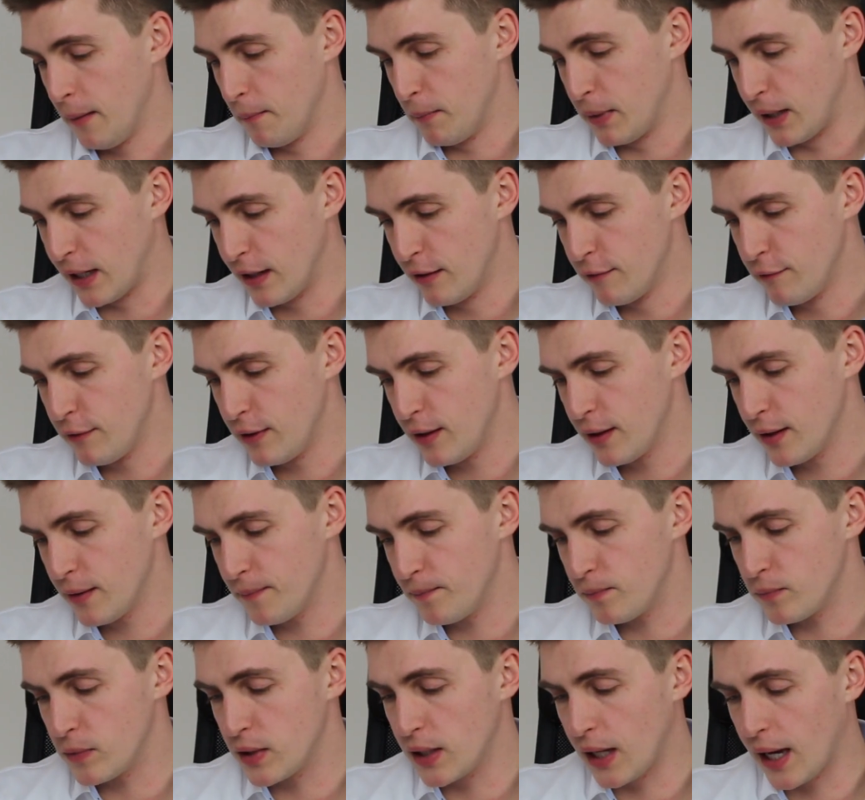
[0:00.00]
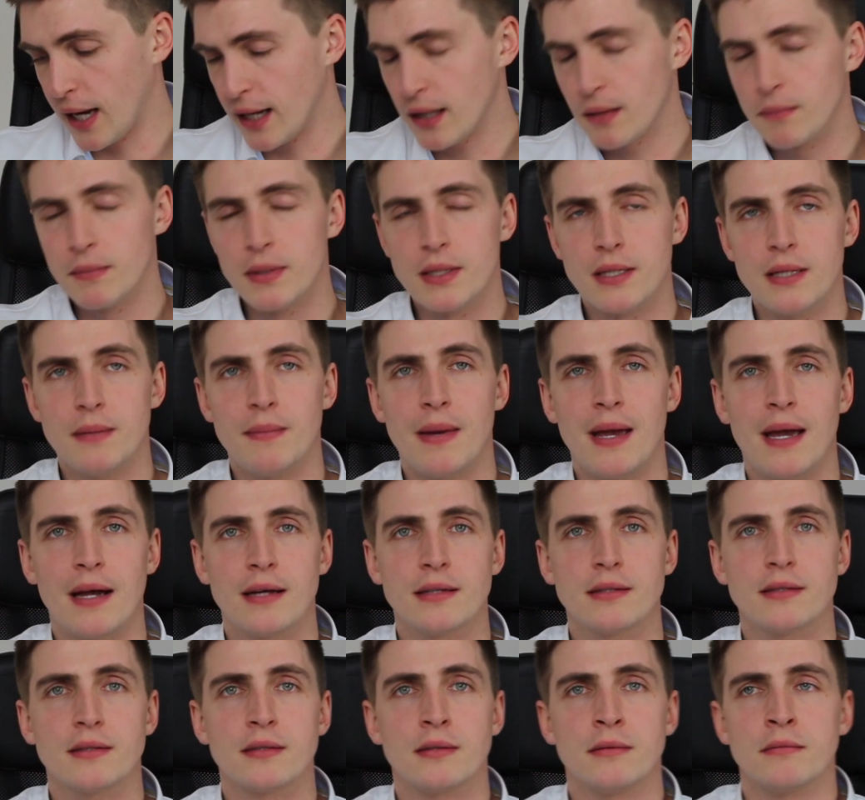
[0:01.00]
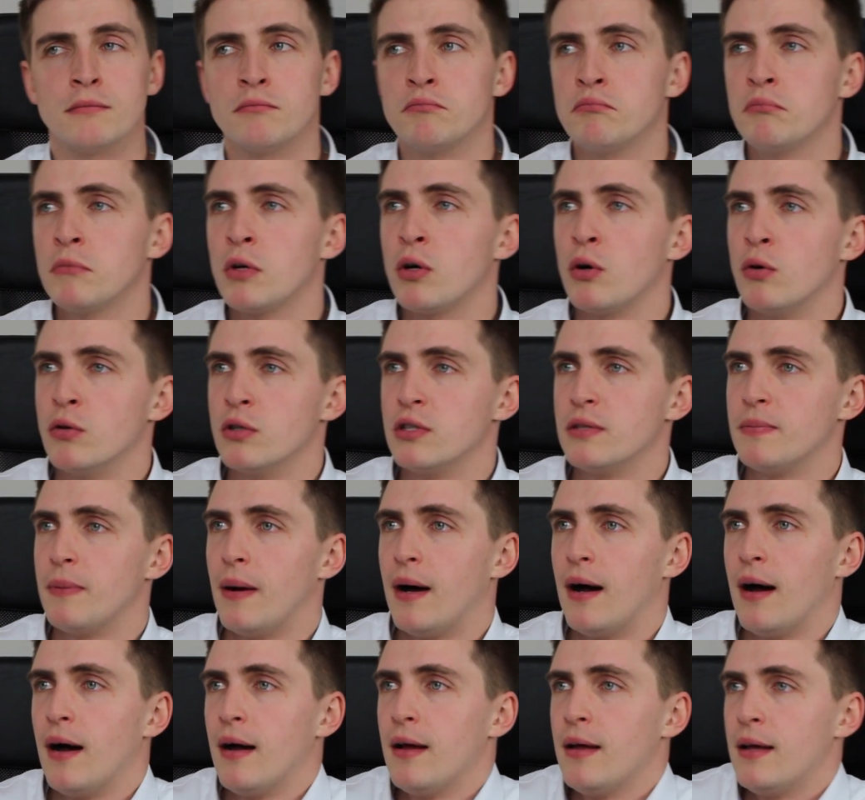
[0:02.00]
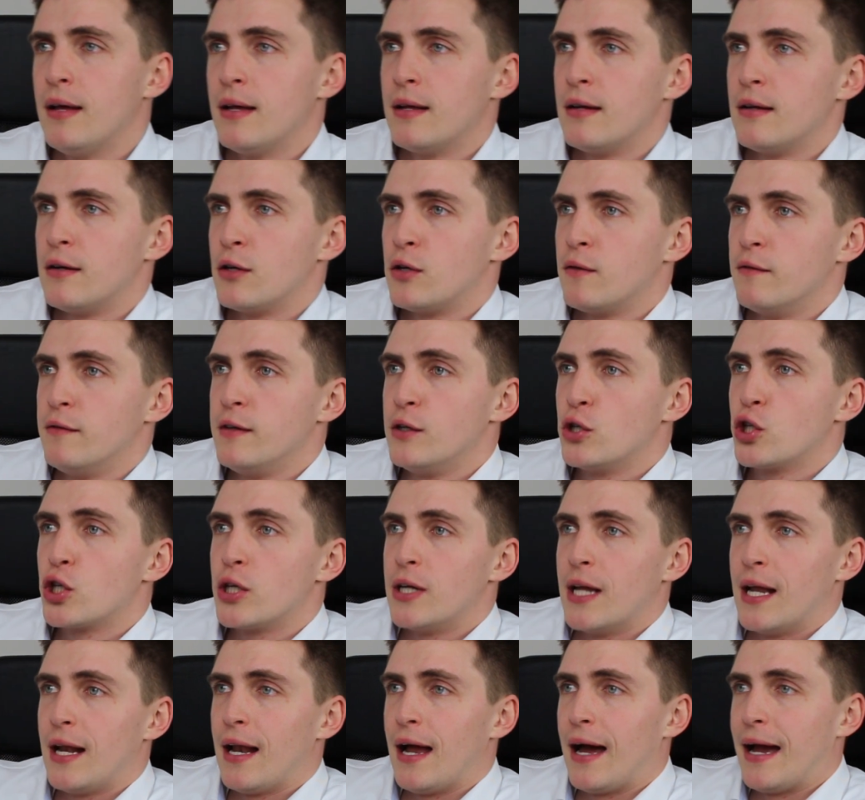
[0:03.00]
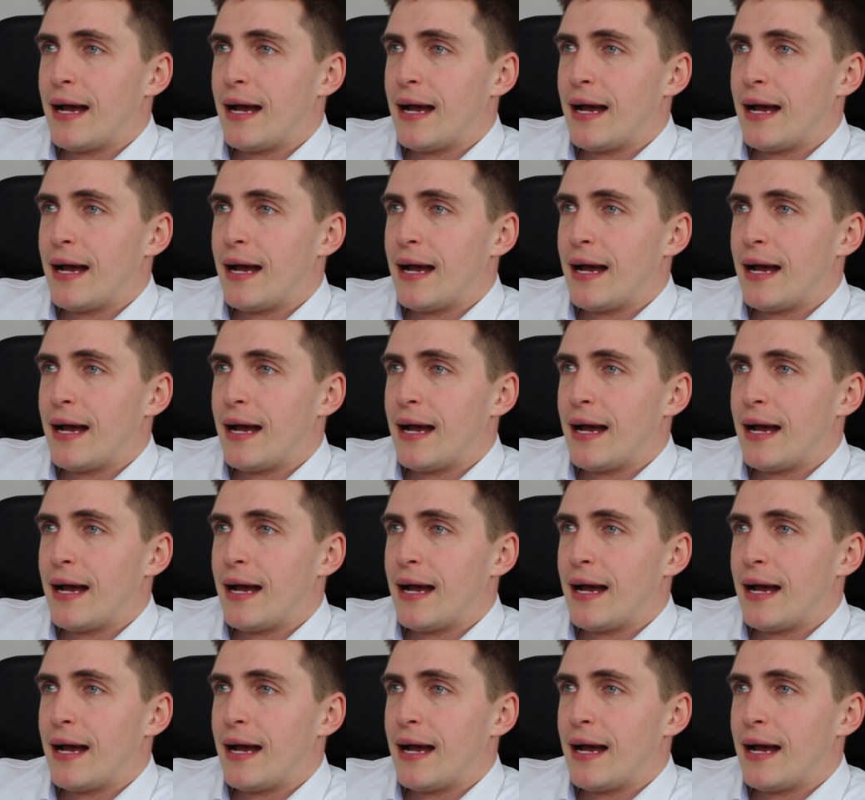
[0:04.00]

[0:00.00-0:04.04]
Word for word: Beginnen wir direkt mit dem ersten und zwar wie schnell